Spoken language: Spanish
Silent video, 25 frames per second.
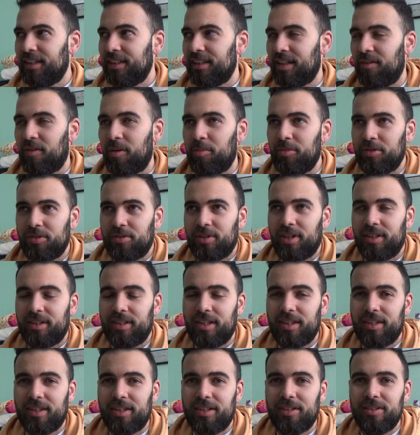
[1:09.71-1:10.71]
llama mucho la
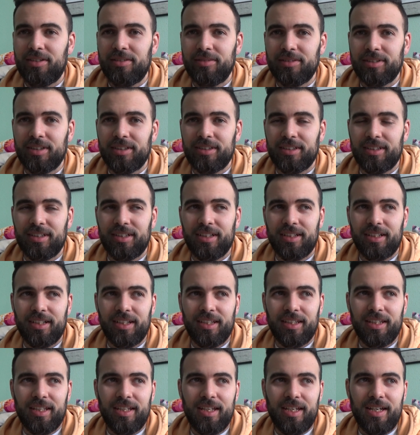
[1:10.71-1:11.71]
atención sin tener ni
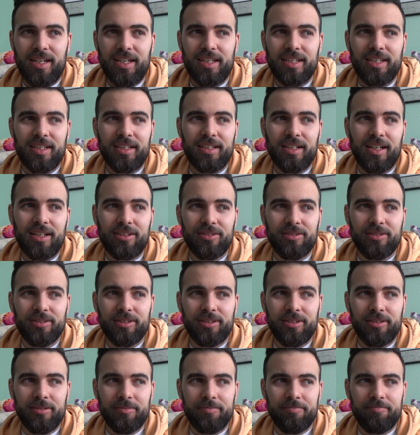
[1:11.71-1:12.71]
idea y claro,
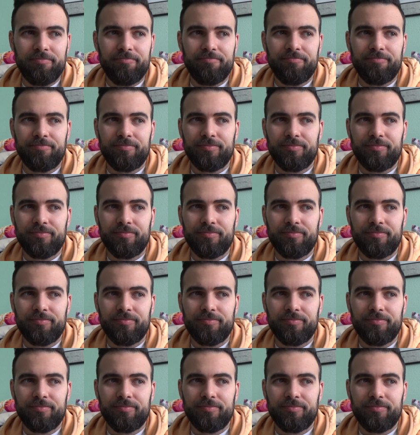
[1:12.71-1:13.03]
em,